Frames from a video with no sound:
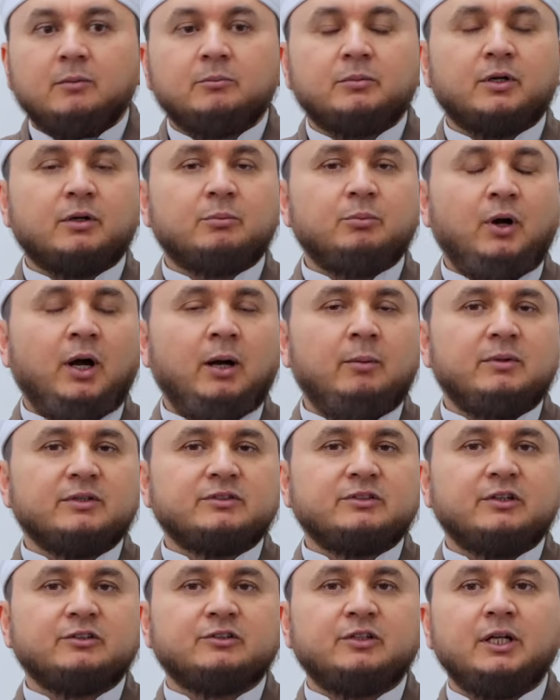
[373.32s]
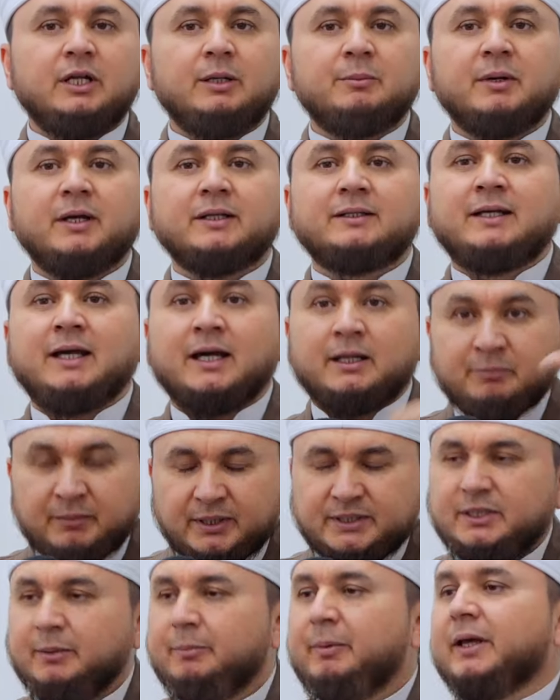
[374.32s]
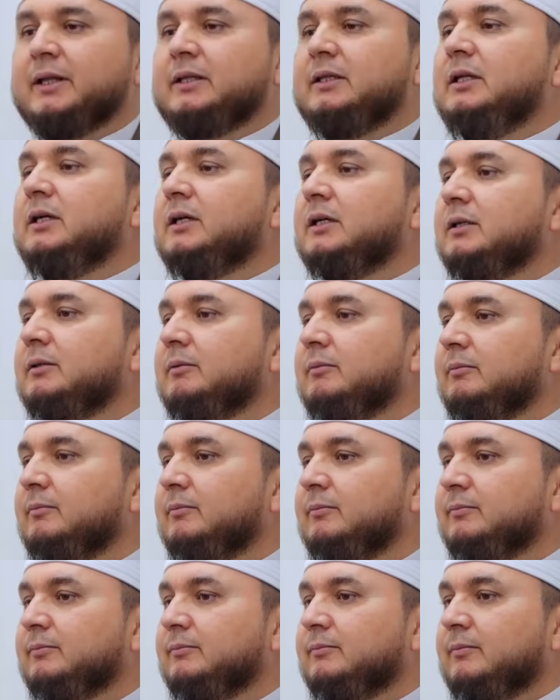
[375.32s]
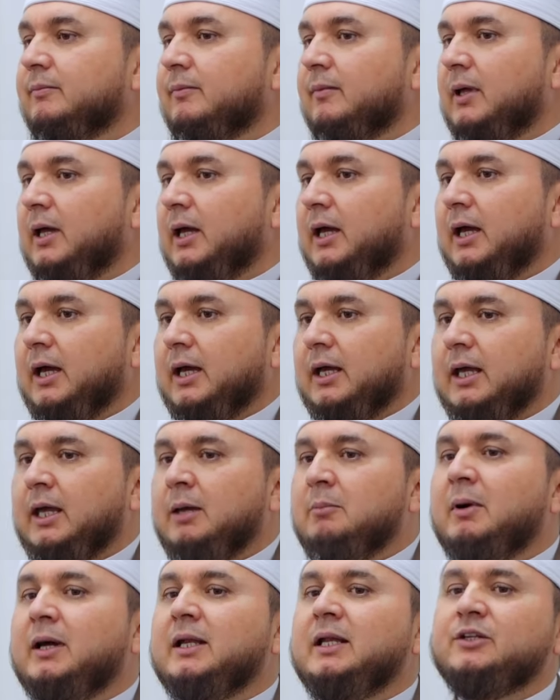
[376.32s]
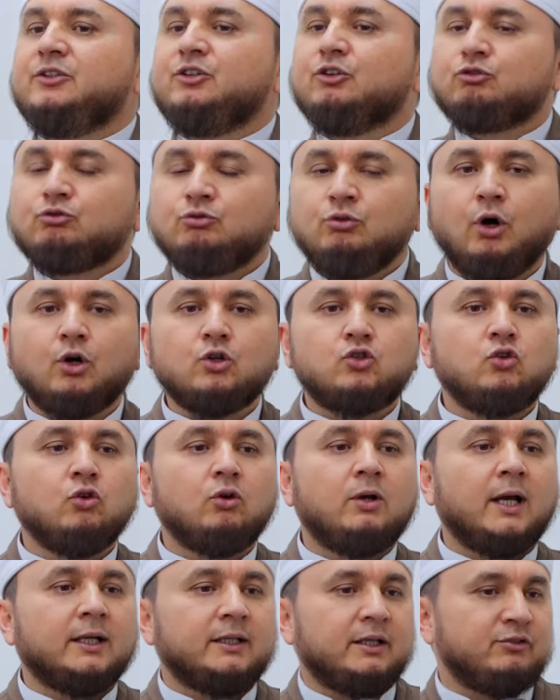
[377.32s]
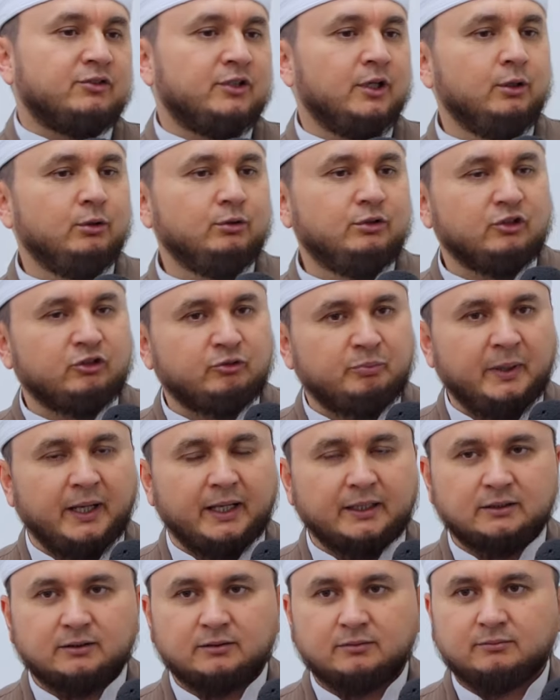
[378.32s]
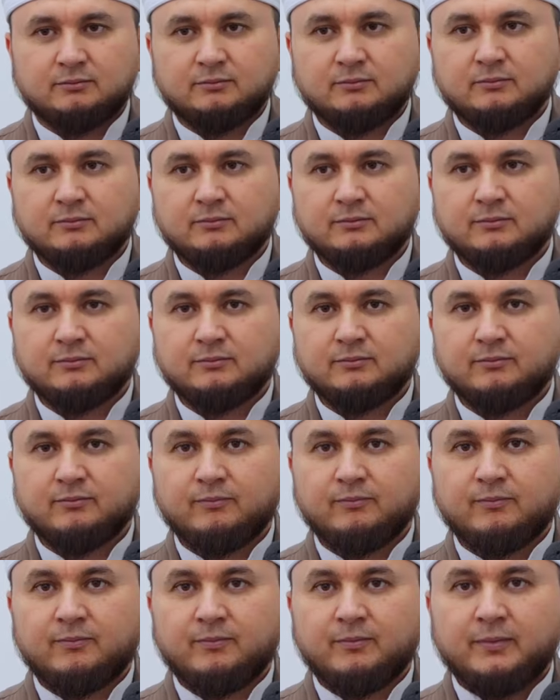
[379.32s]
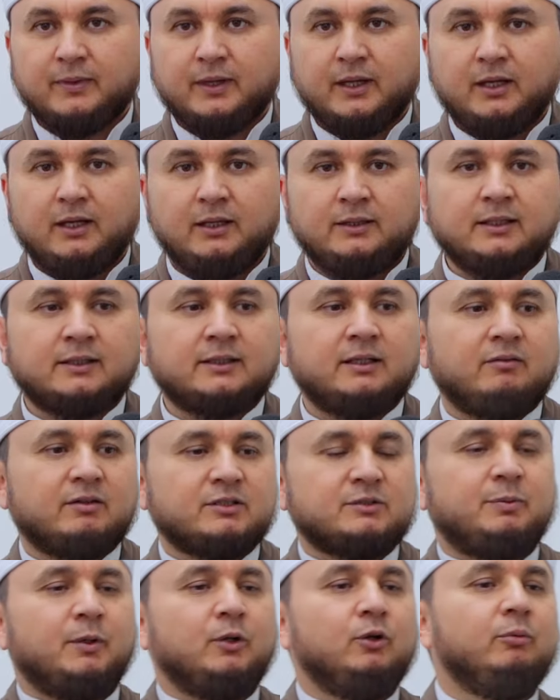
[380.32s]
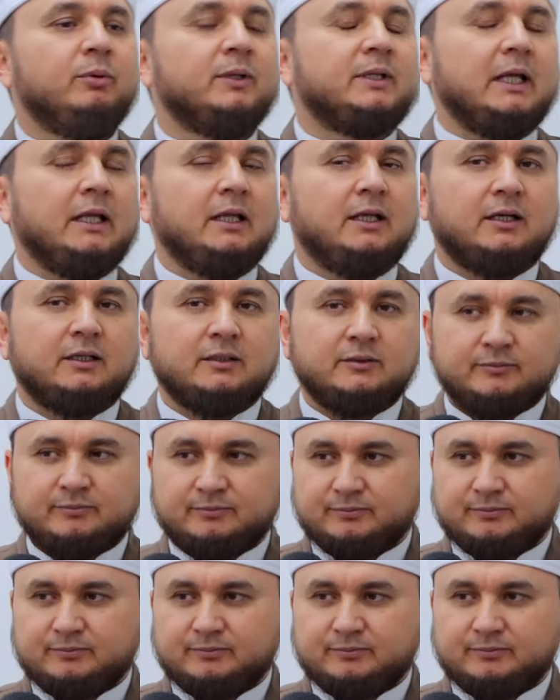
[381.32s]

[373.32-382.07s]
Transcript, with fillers: Пророк Мухаммад говорит, кормите бедных и молитесь ночью, когда все люди спят и тогда вас полюбит Аллах.